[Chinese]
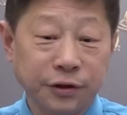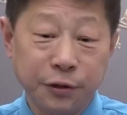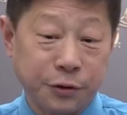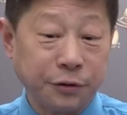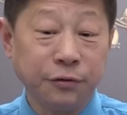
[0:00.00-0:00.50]

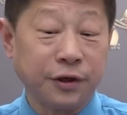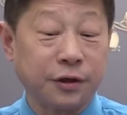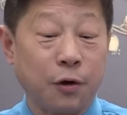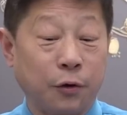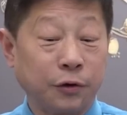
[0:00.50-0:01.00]
斗群众的
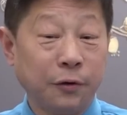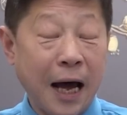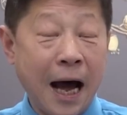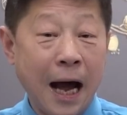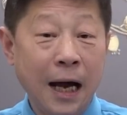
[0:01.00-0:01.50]
这个活动
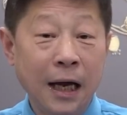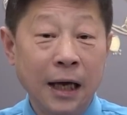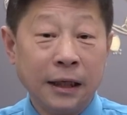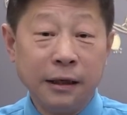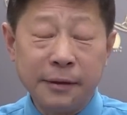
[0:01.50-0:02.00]
了。
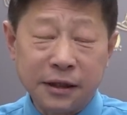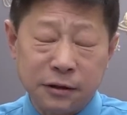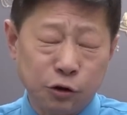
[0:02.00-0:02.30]
那么。